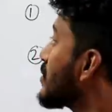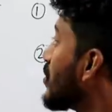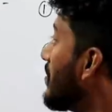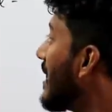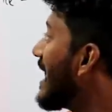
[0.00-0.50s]

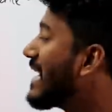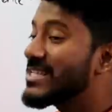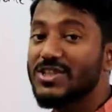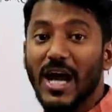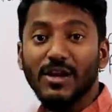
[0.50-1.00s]
সো
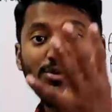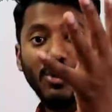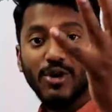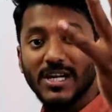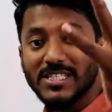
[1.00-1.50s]
মেইনলি চার
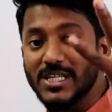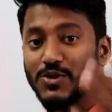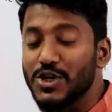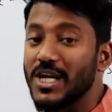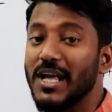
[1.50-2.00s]
ধরনের
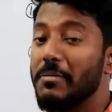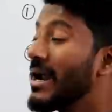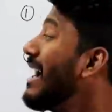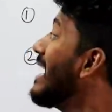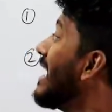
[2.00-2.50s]
সিচুয়েশনে
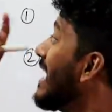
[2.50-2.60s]
আমরা